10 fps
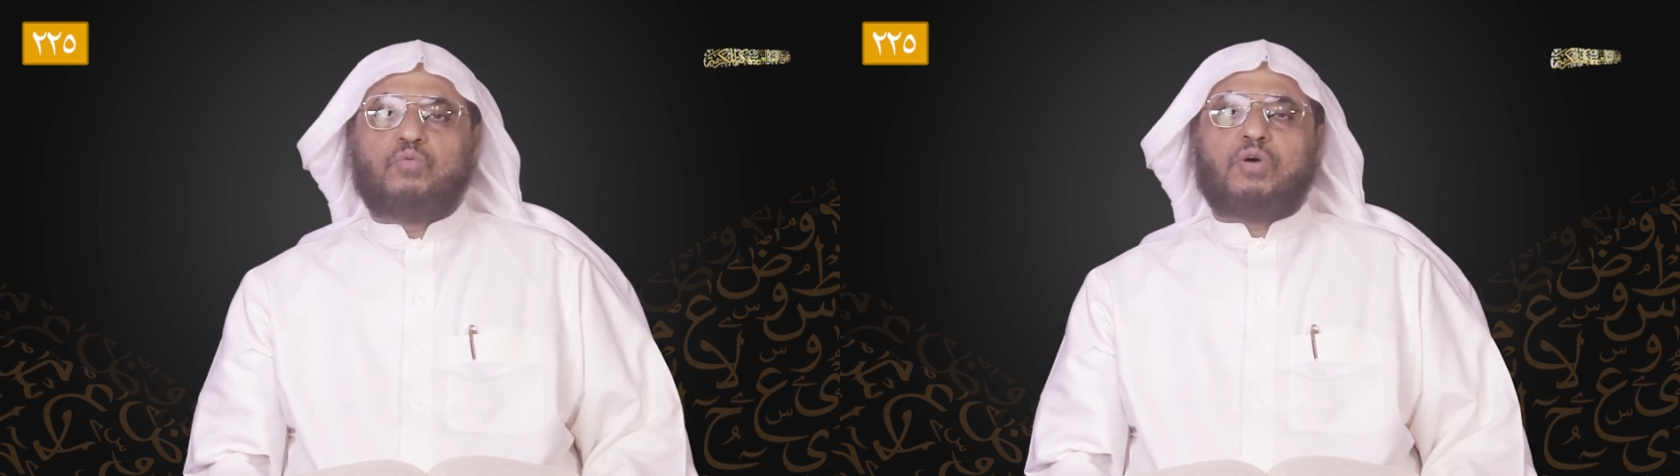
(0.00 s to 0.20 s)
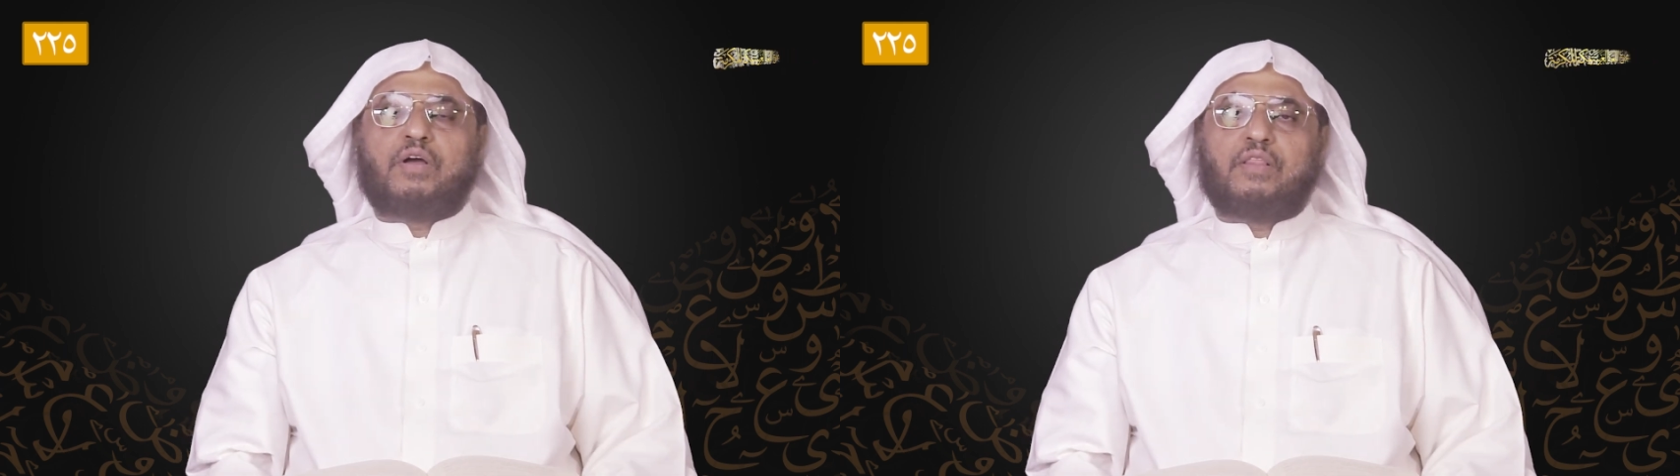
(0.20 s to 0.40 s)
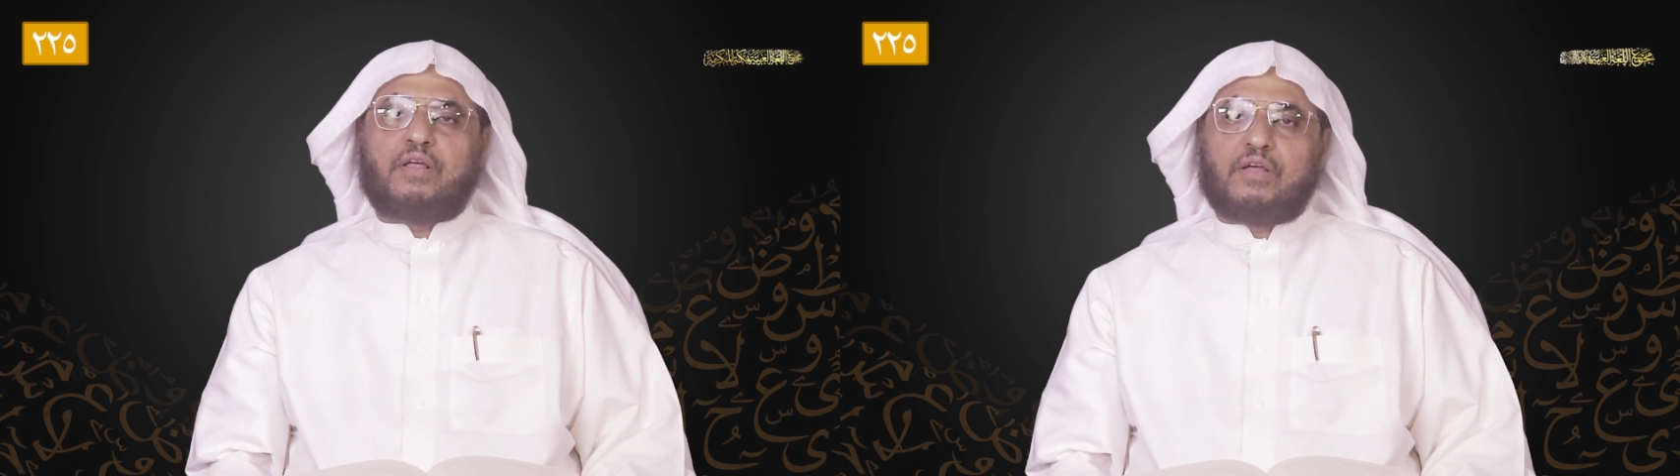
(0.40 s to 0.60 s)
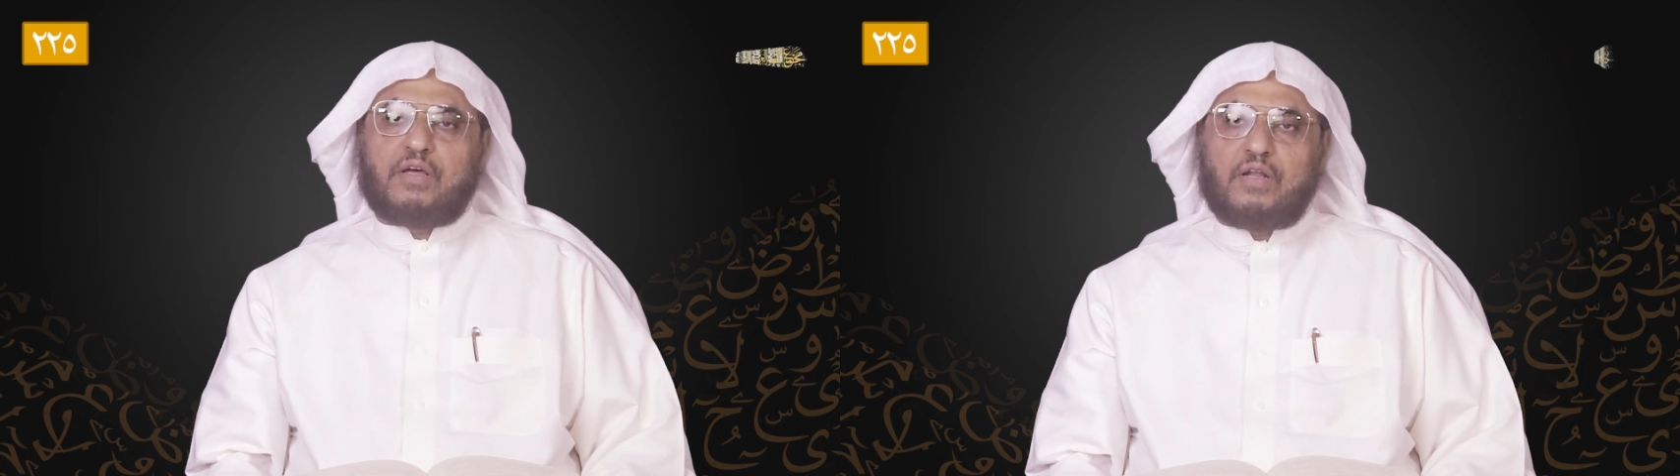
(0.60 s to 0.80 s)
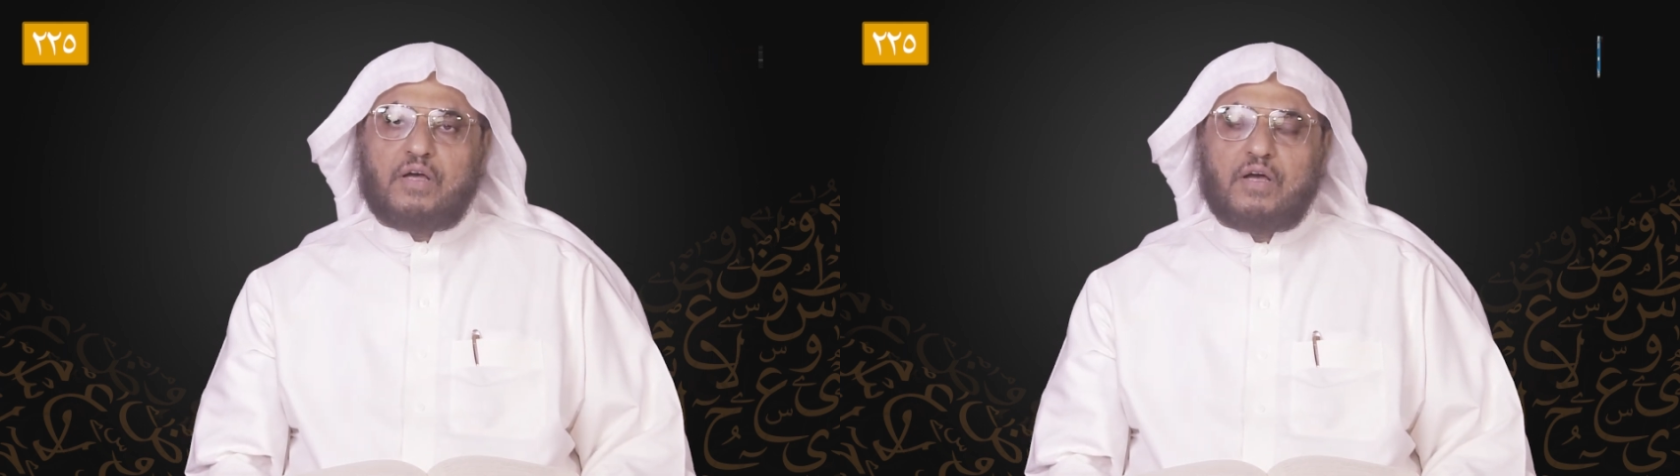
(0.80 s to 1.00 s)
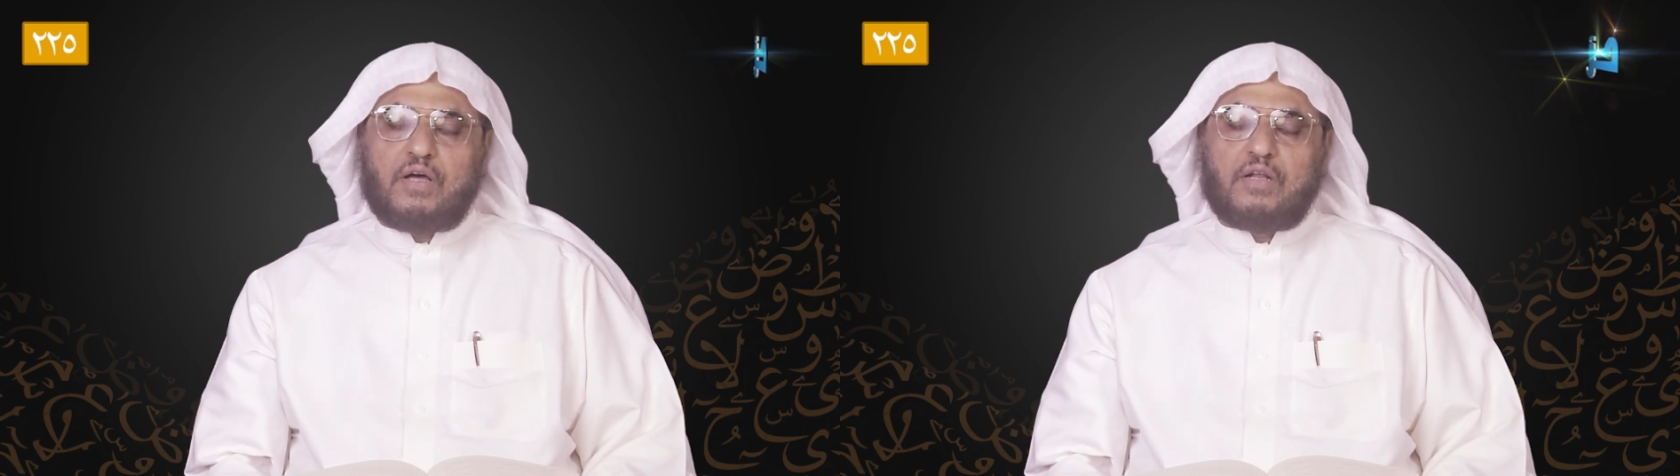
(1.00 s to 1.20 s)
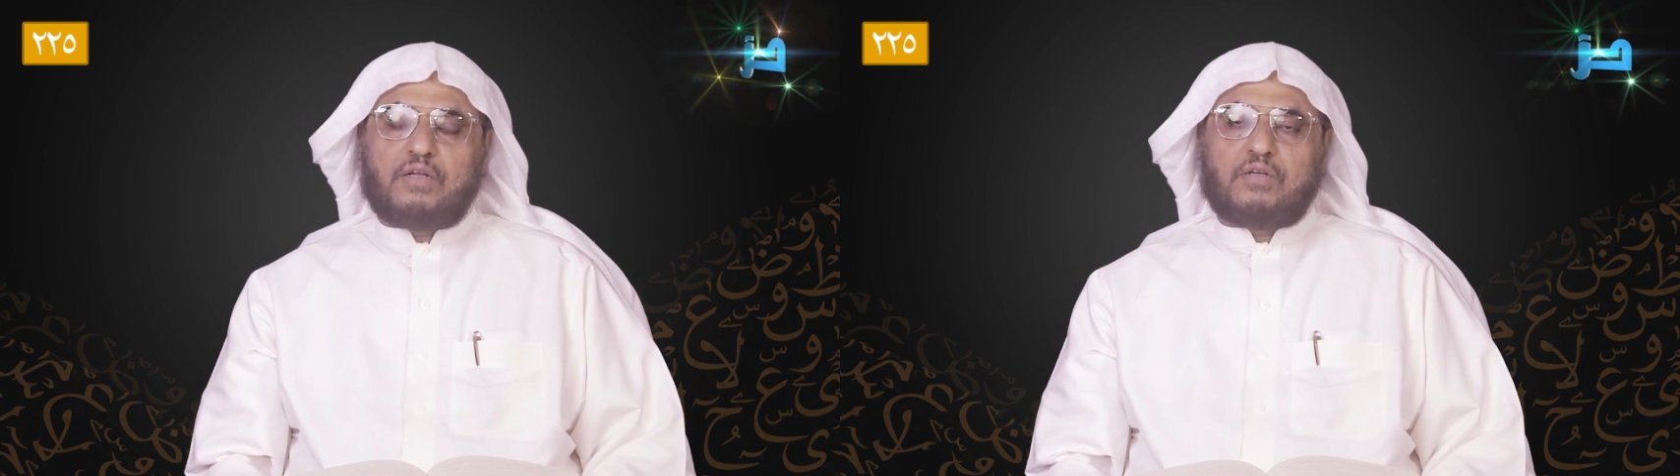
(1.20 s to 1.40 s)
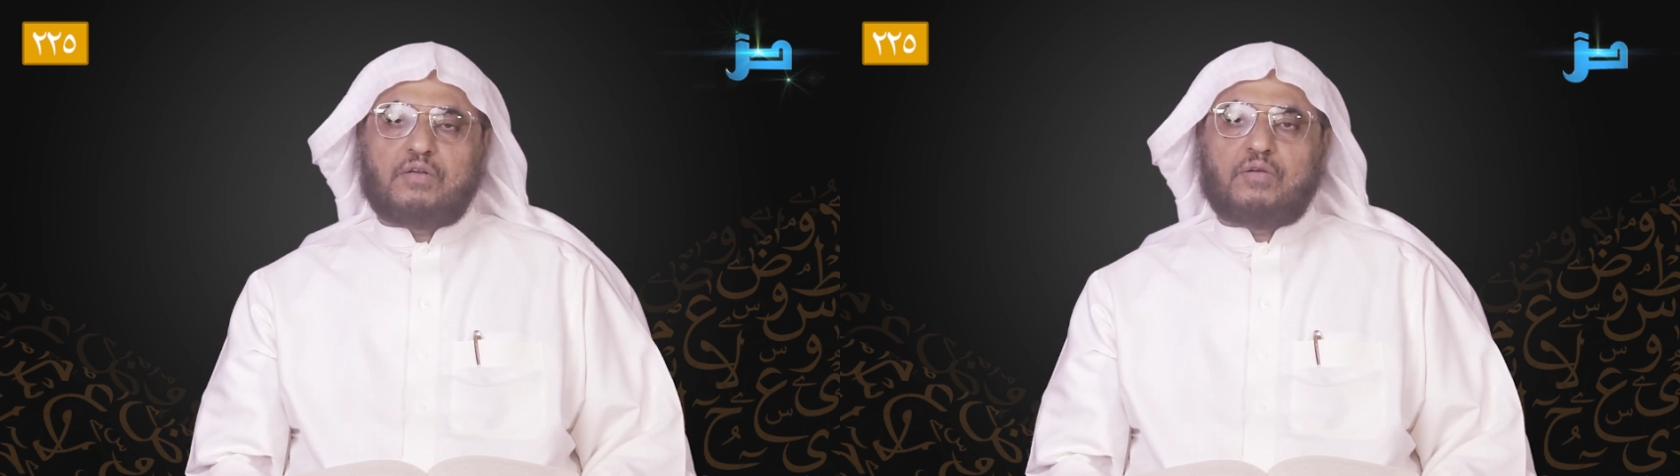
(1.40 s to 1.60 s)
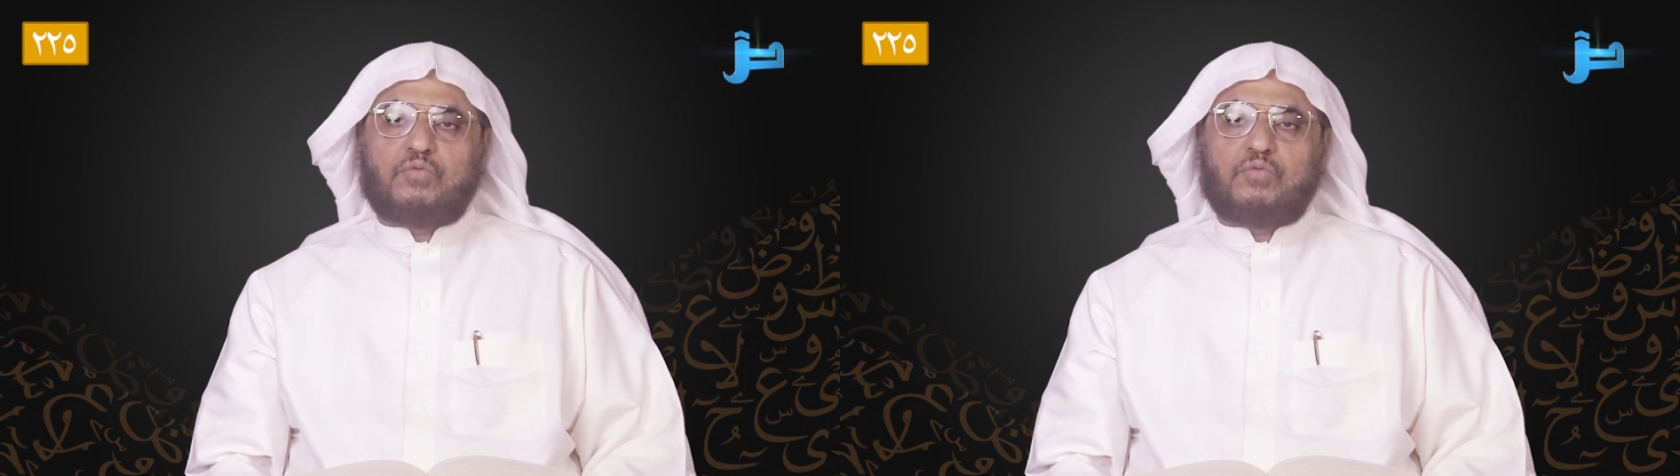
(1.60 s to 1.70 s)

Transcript: وكذلك الحال